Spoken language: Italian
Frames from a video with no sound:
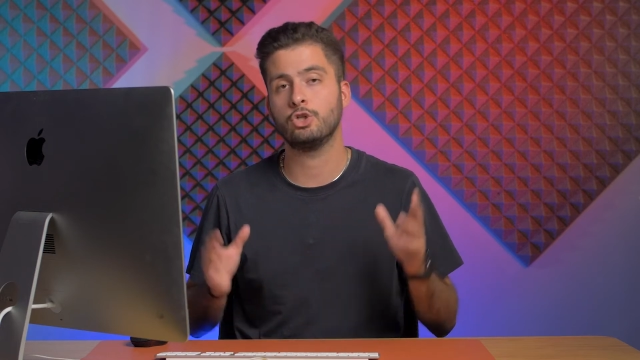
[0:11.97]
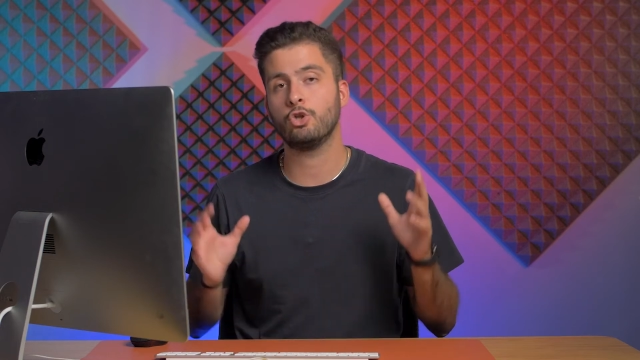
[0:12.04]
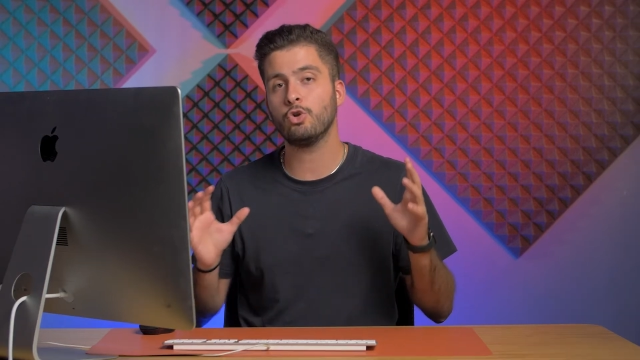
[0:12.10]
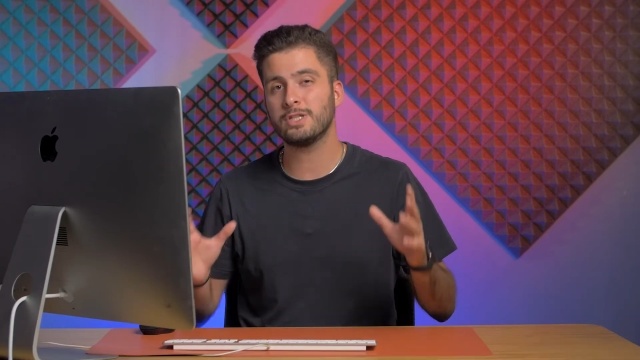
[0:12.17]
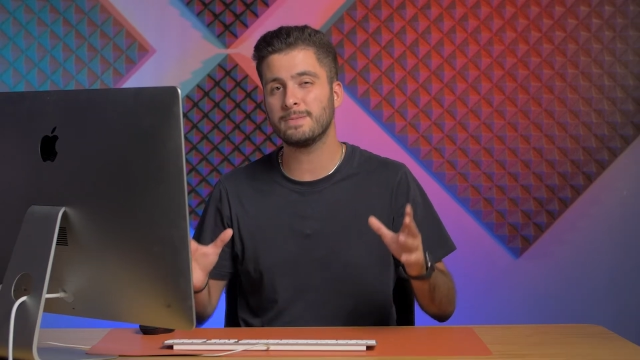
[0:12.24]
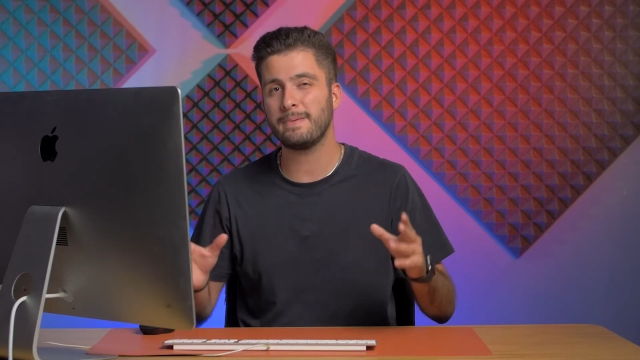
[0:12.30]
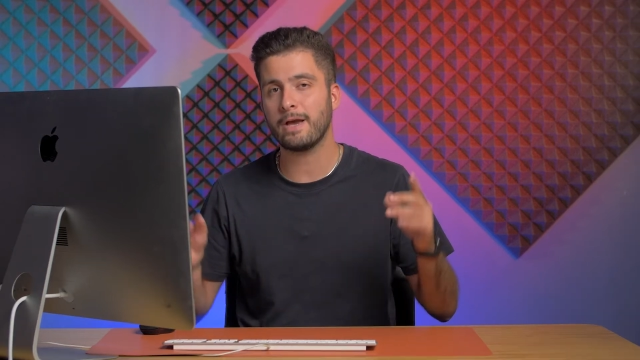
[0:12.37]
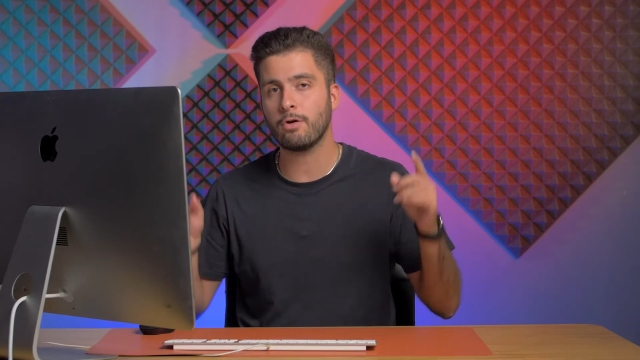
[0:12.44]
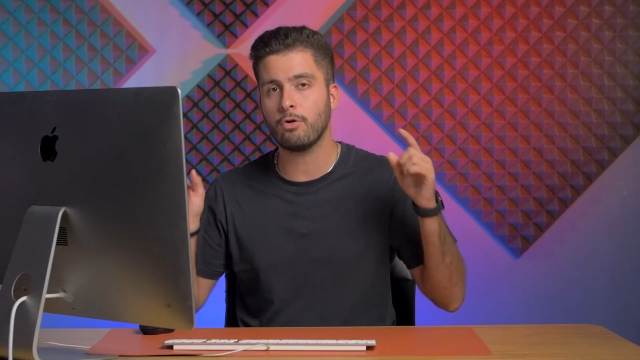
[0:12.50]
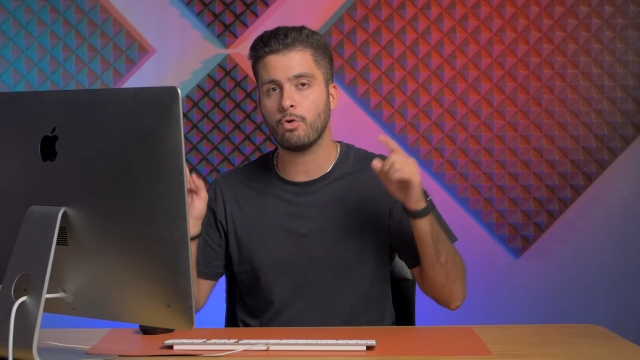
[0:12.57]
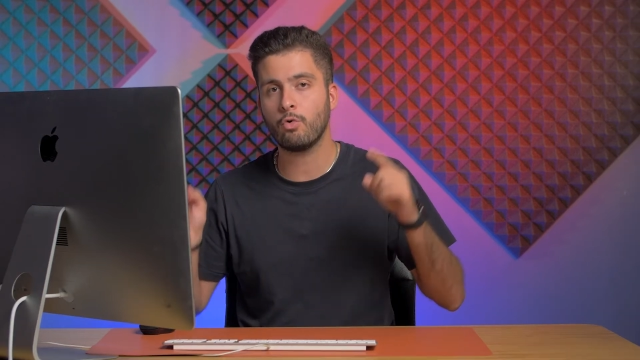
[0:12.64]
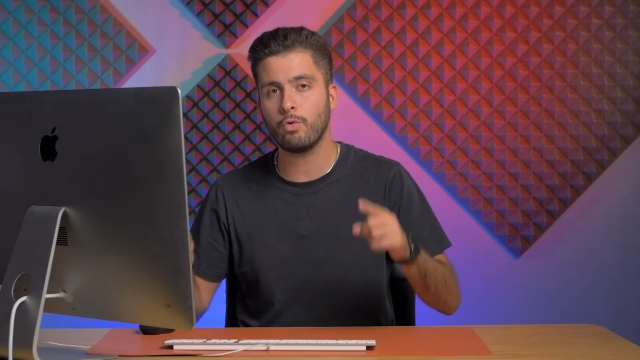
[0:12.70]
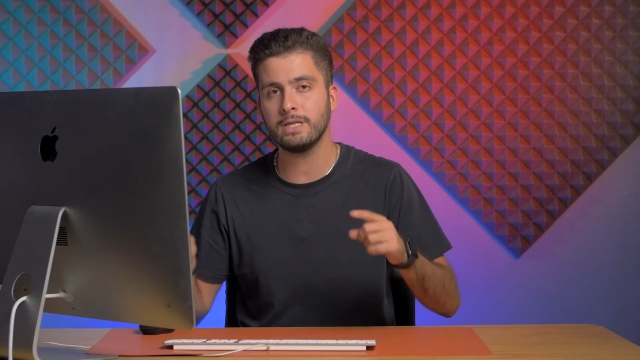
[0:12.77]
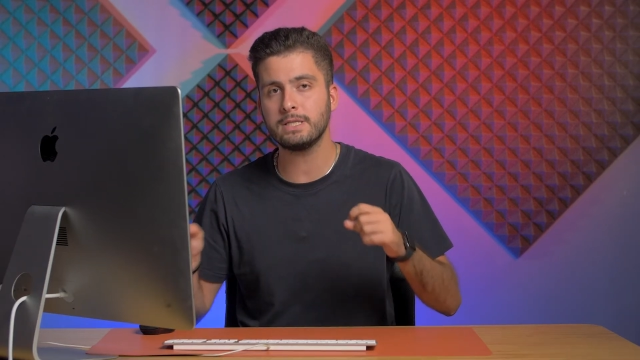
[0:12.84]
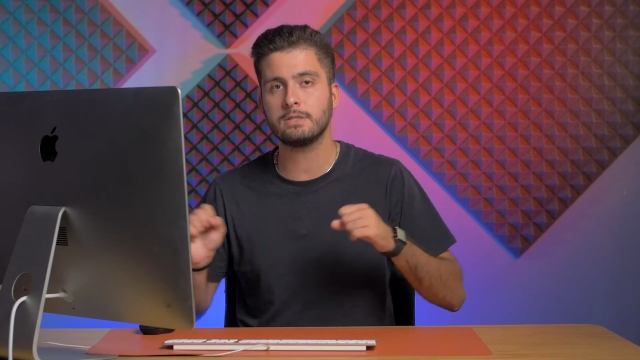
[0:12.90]
Te lo spiego in
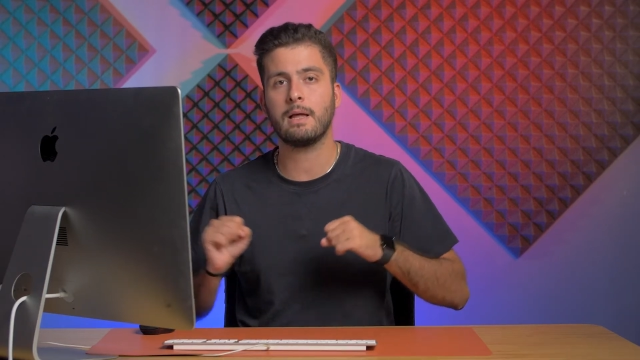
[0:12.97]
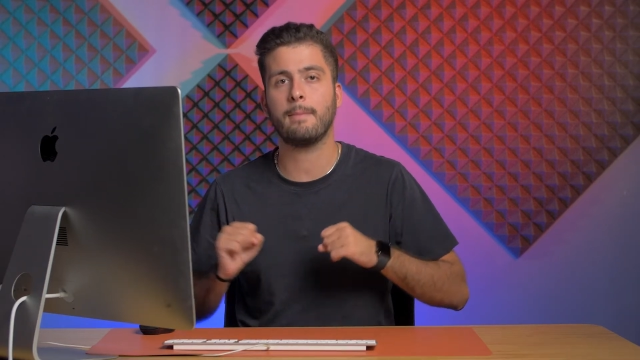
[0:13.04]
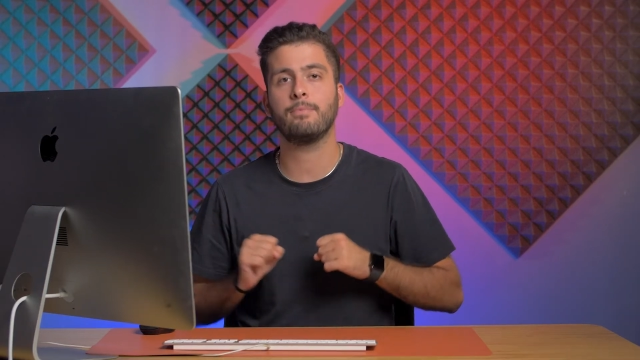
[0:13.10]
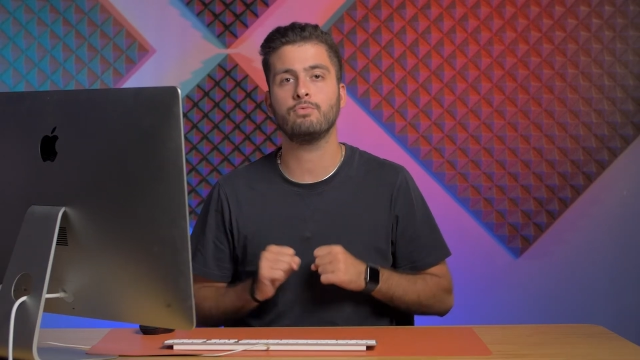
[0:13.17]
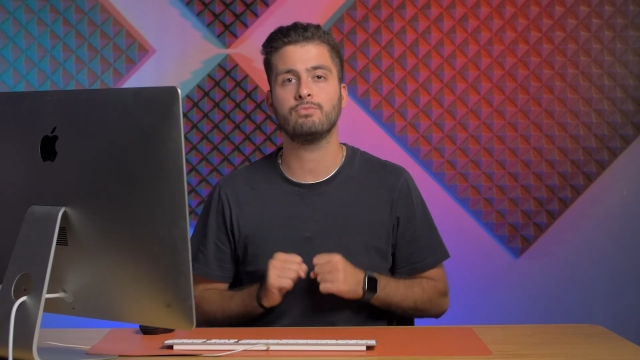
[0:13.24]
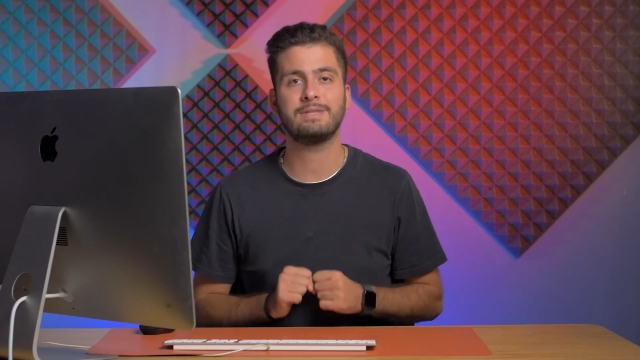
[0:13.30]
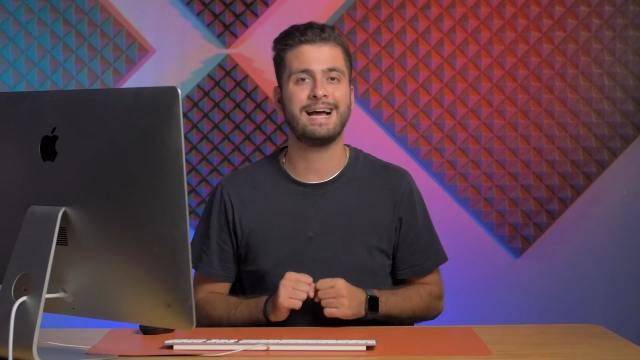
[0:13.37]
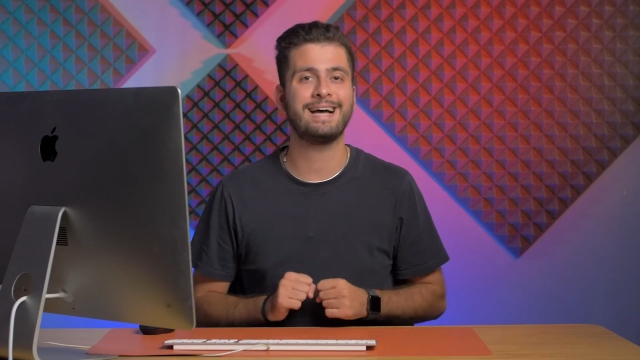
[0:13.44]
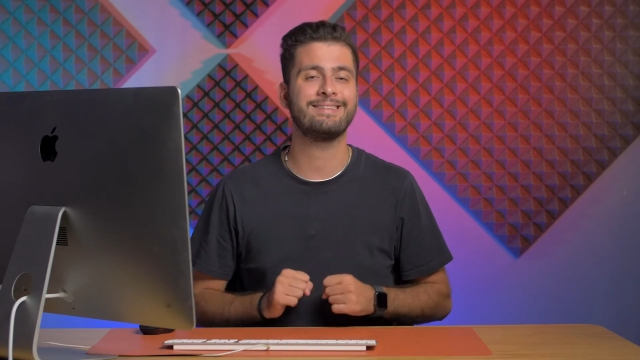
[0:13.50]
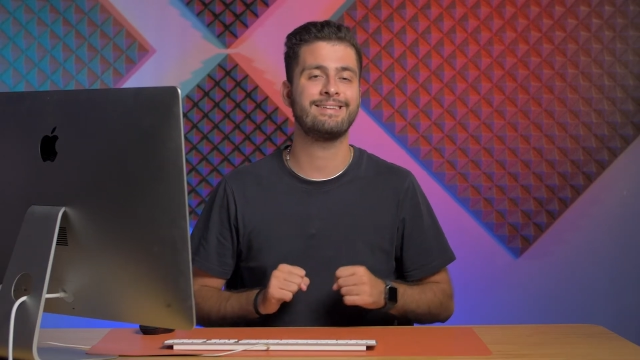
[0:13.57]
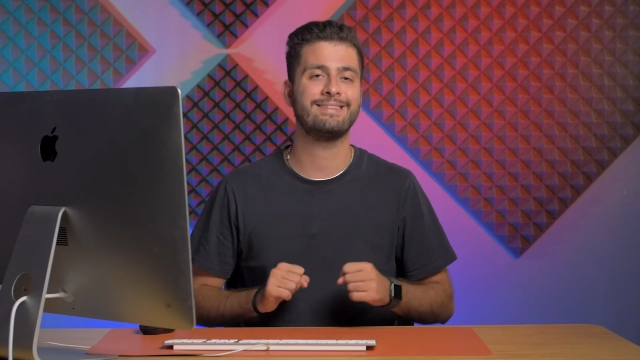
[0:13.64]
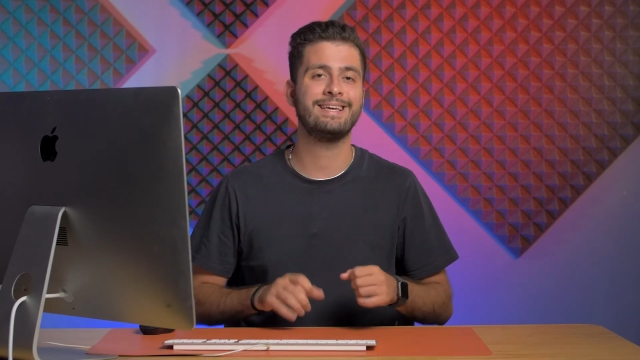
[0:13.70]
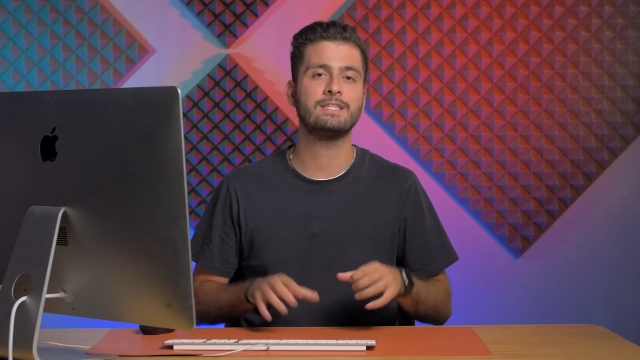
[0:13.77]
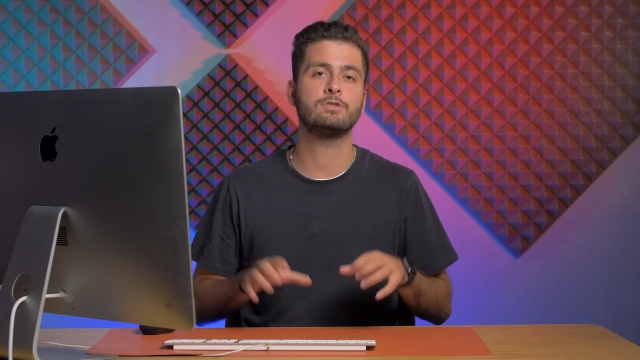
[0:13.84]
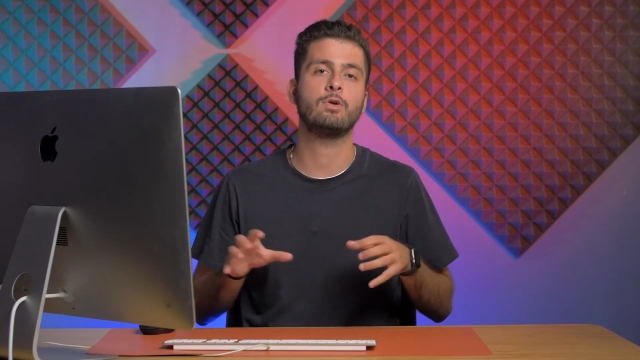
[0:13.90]
questa puntata
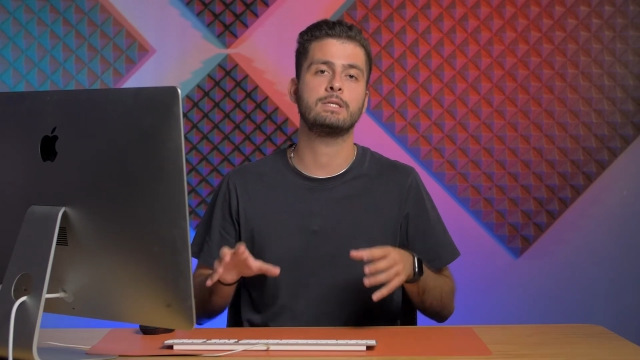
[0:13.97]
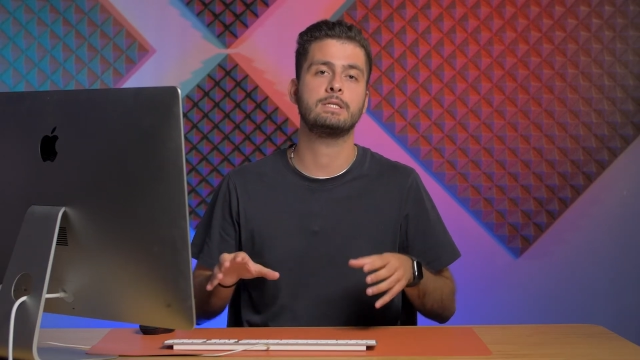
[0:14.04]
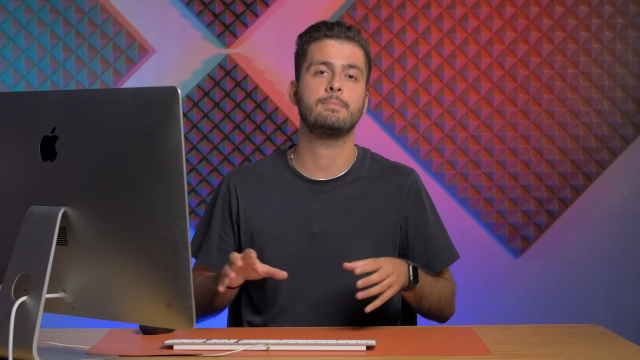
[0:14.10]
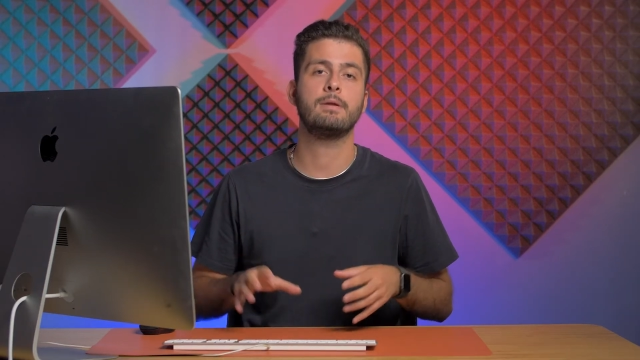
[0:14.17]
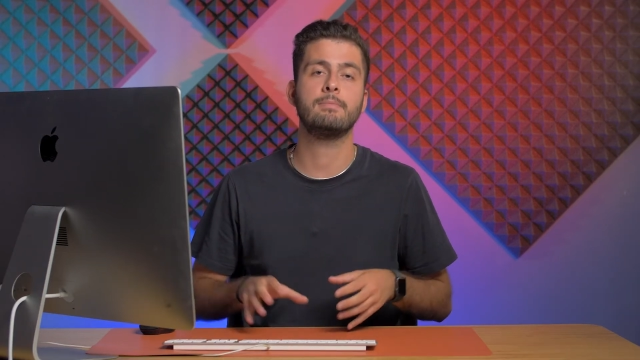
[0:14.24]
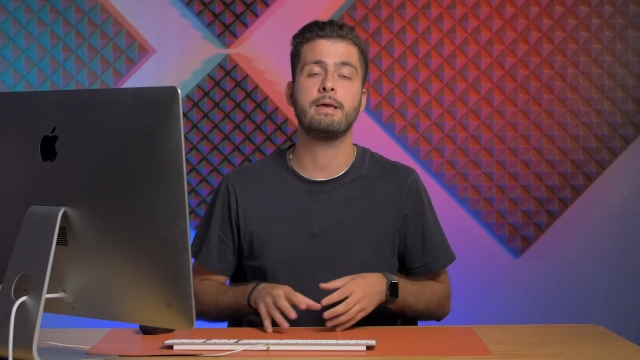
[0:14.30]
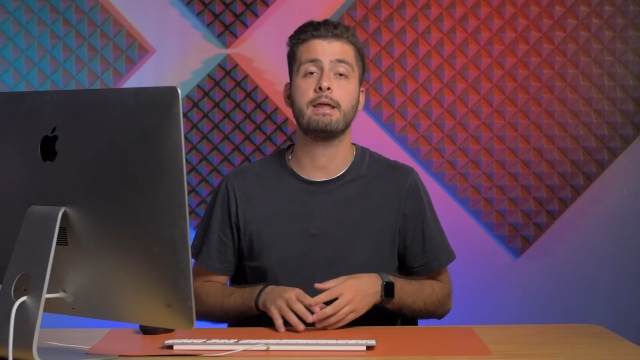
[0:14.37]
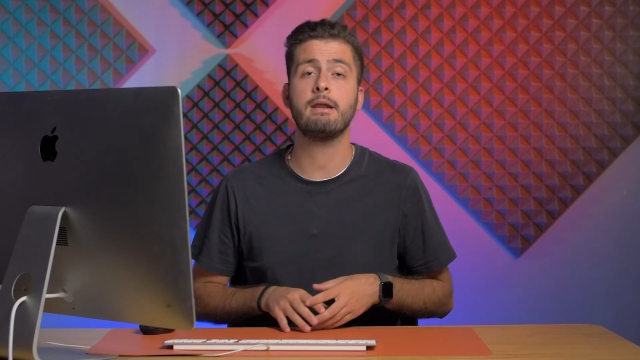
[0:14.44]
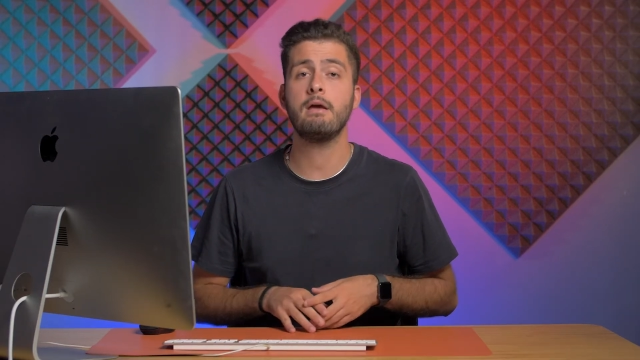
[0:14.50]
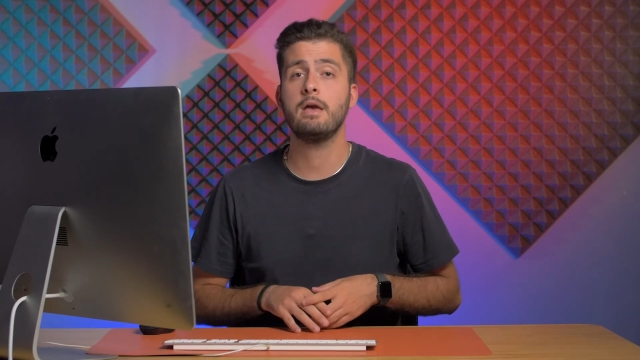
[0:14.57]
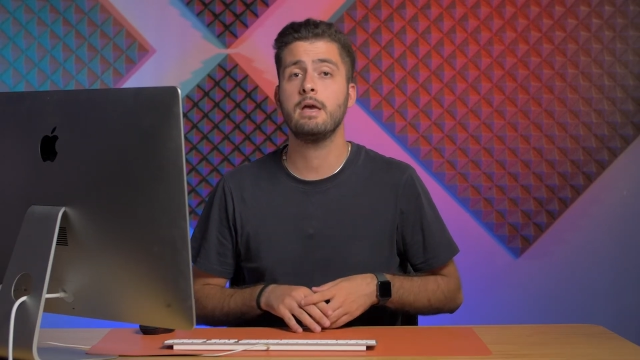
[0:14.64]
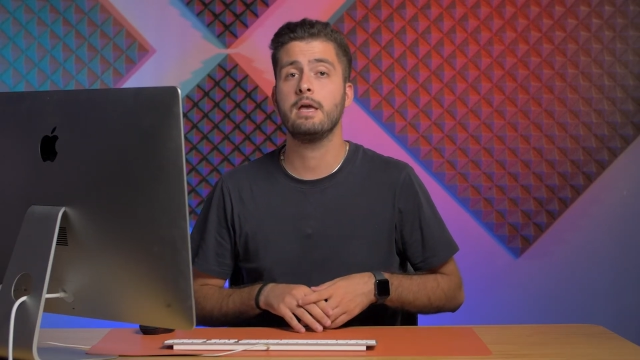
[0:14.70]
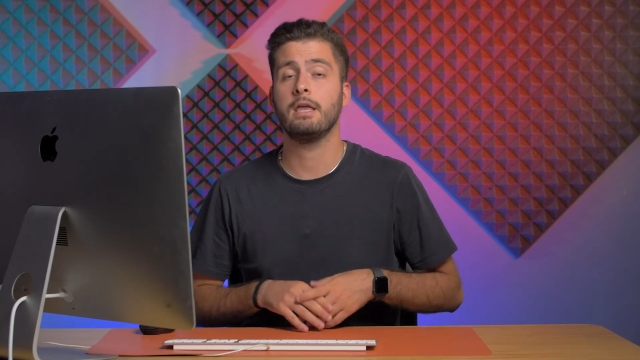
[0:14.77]
di SOS Premiere,